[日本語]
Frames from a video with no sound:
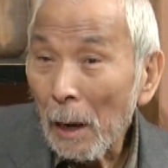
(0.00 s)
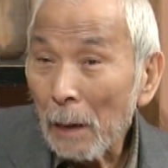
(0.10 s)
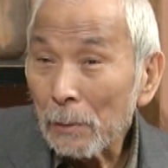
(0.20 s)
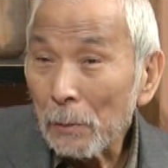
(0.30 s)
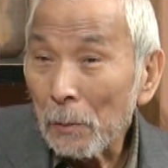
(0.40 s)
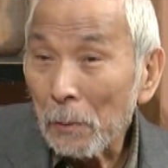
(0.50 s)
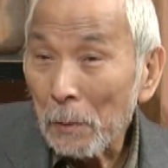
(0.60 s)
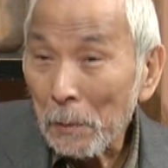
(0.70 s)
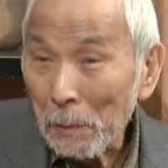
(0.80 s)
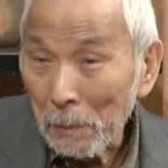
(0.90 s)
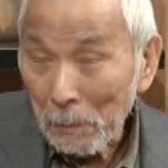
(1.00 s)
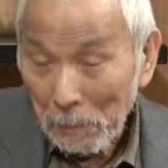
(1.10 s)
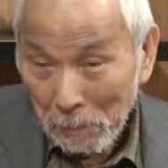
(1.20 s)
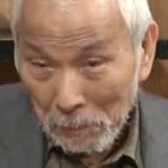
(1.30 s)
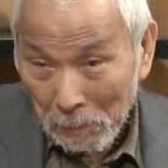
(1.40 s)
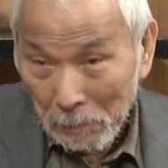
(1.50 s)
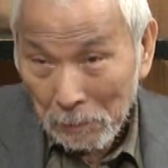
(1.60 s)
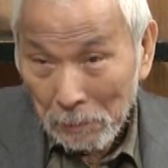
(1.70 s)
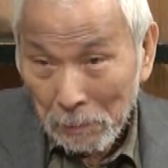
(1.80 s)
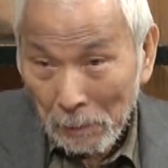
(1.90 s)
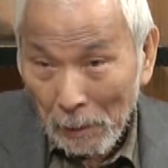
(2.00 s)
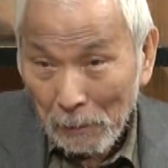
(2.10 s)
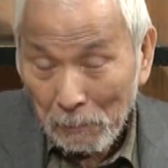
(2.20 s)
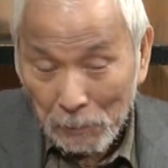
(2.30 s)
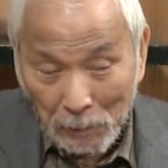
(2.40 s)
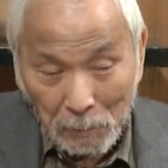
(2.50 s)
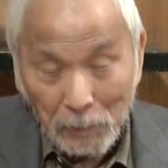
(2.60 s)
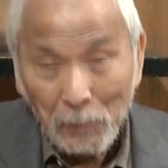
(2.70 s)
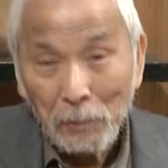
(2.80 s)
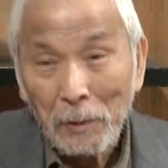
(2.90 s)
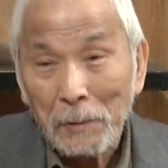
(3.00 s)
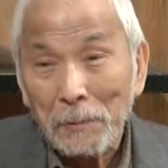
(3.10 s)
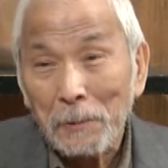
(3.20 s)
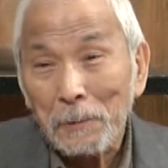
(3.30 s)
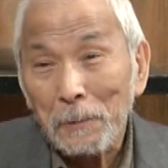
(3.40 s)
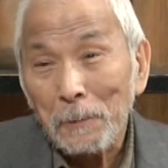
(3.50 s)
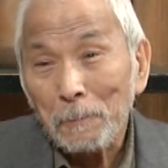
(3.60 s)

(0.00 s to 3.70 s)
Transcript: あそこのなんていうんですか博物館見たことあるんですよ。